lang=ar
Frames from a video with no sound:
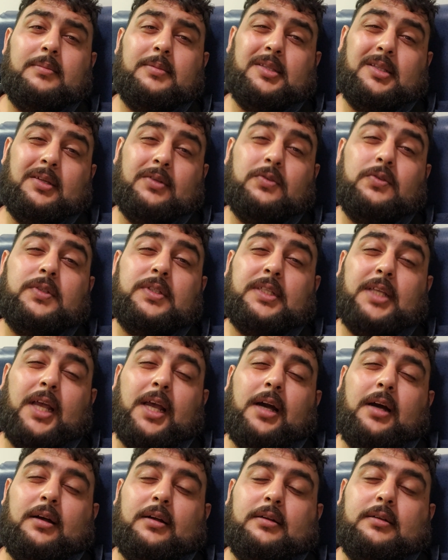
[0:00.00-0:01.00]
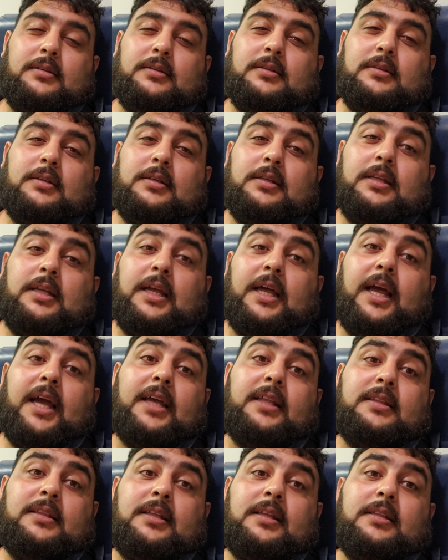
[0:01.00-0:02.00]
بدها نص ساعة
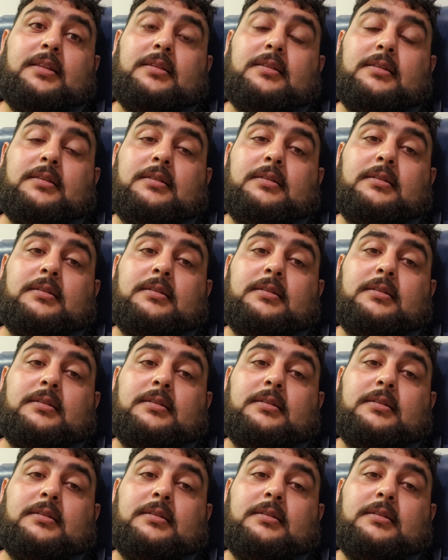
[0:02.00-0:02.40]
اخدت